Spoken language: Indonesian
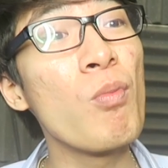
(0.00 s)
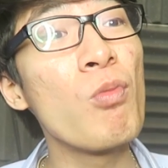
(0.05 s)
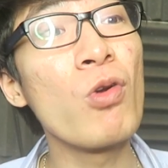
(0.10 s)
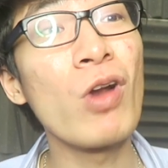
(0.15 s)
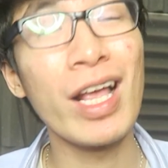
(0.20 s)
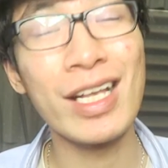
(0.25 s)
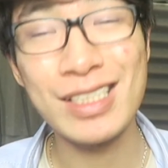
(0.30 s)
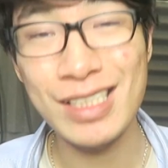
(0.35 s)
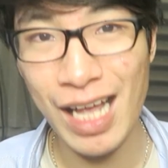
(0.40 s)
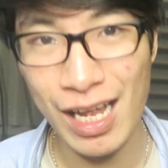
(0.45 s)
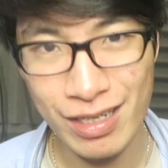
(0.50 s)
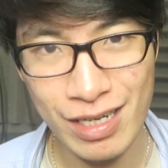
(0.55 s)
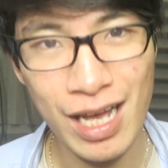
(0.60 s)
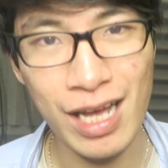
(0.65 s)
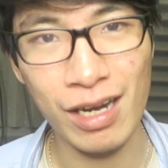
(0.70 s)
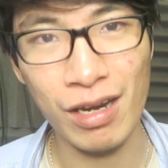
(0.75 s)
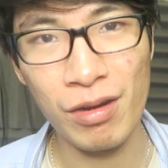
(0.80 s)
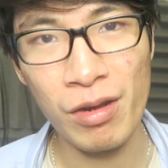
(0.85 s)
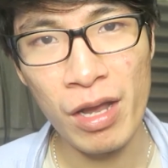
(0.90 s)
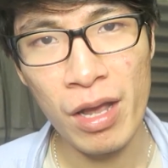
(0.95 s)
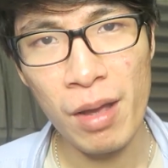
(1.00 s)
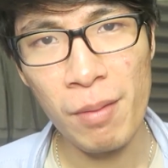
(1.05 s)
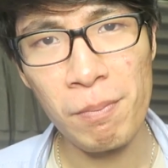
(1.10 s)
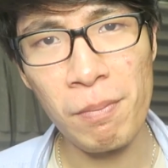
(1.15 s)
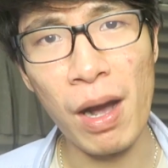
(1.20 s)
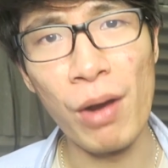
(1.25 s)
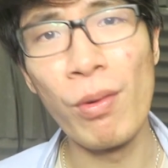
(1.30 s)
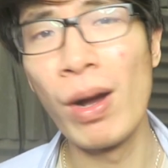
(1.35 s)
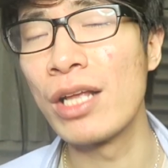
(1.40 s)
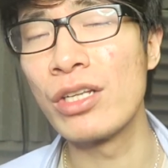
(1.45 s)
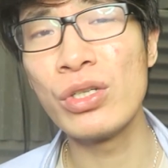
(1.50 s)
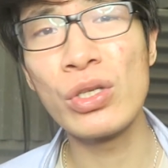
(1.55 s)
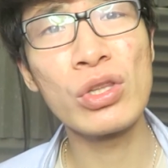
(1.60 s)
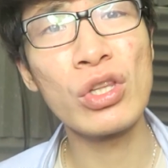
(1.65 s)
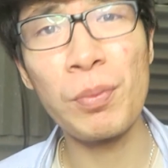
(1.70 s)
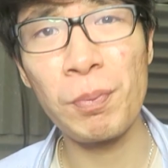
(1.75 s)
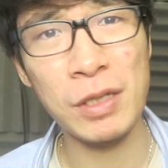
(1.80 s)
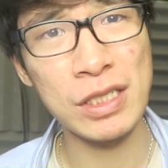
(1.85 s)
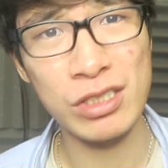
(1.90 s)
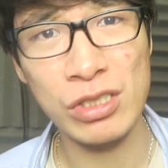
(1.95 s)
mulai sadar bahwa
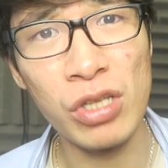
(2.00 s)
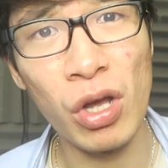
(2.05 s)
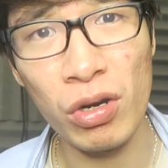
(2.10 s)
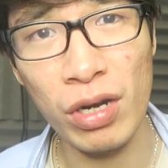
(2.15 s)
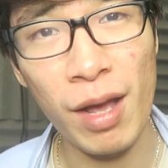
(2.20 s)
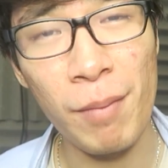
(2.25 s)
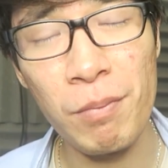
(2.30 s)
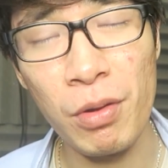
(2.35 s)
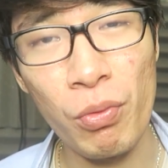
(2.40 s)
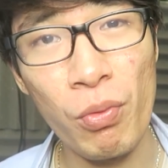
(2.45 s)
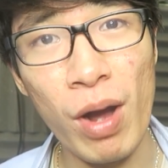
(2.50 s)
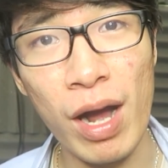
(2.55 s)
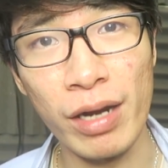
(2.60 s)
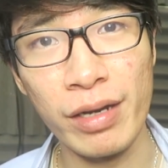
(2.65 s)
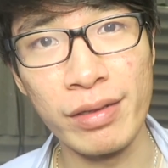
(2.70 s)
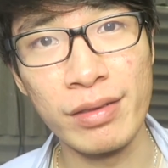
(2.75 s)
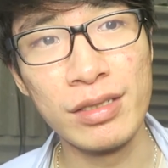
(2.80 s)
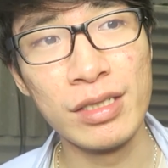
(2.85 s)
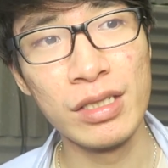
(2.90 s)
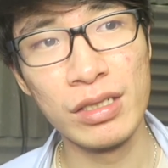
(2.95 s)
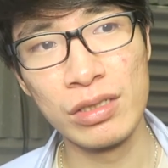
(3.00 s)
YouTube is not number one.